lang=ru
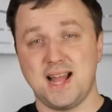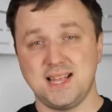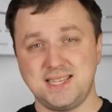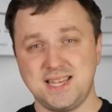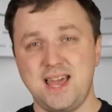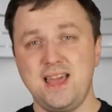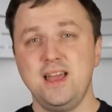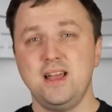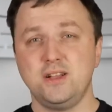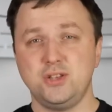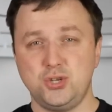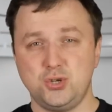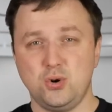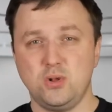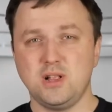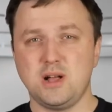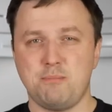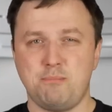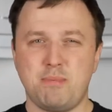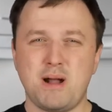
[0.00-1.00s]
Хотя
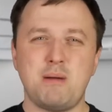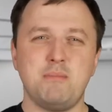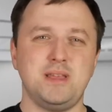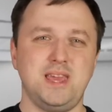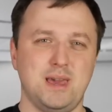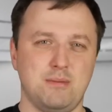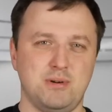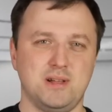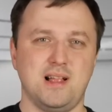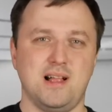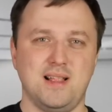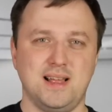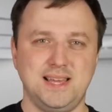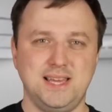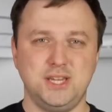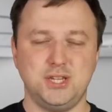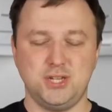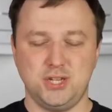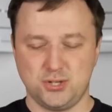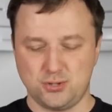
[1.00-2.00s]
челка, по мне, была
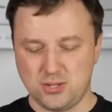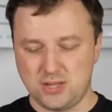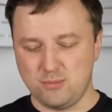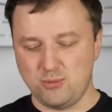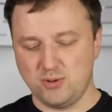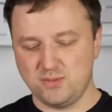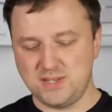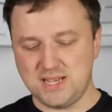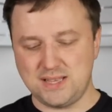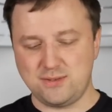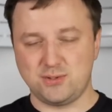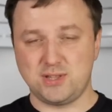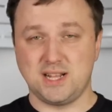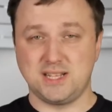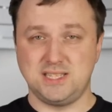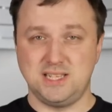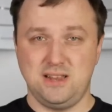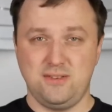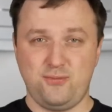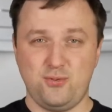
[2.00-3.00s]
логичнее, что ты мог взять вот
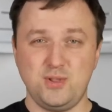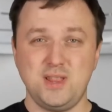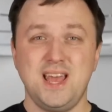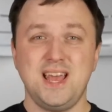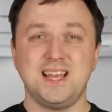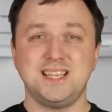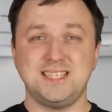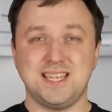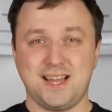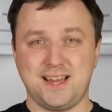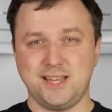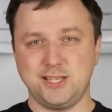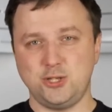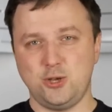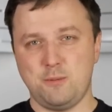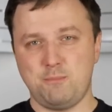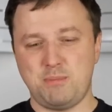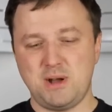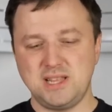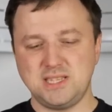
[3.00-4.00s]
так телефон, закрыть
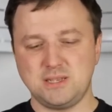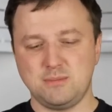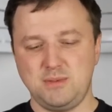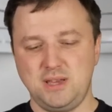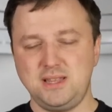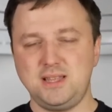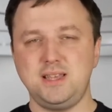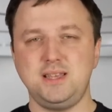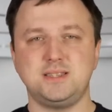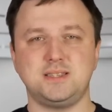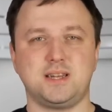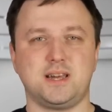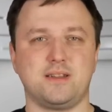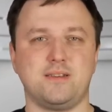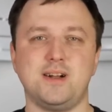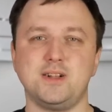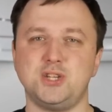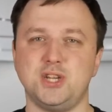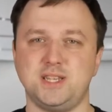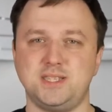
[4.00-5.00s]
ее пальцем, и ты не
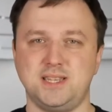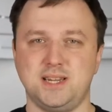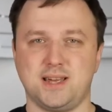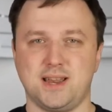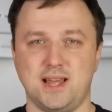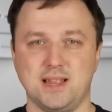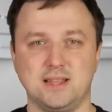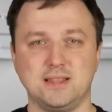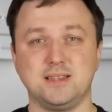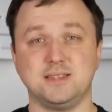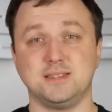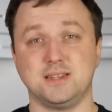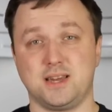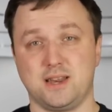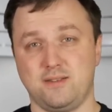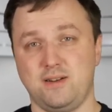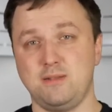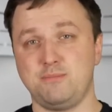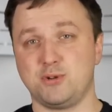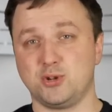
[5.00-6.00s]
закрывал часть экрана, ты
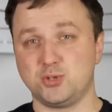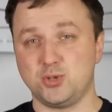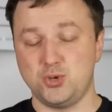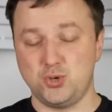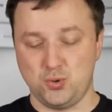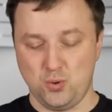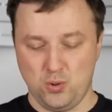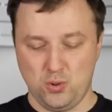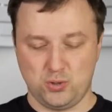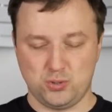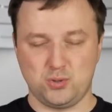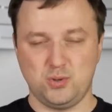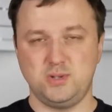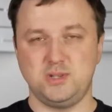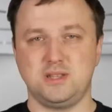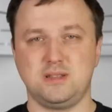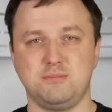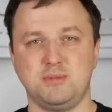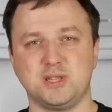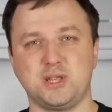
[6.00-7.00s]
закрывал просто челку. То
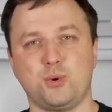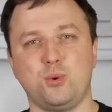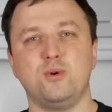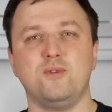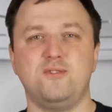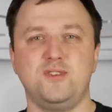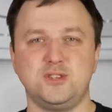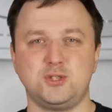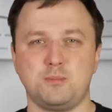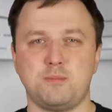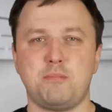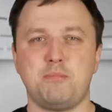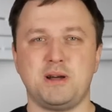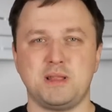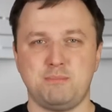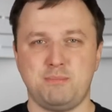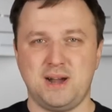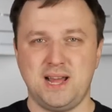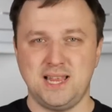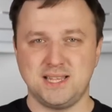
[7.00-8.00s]
есть это был такой выступ
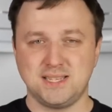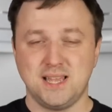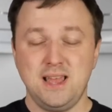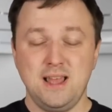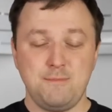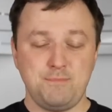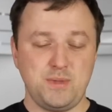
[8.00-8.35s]
под палец.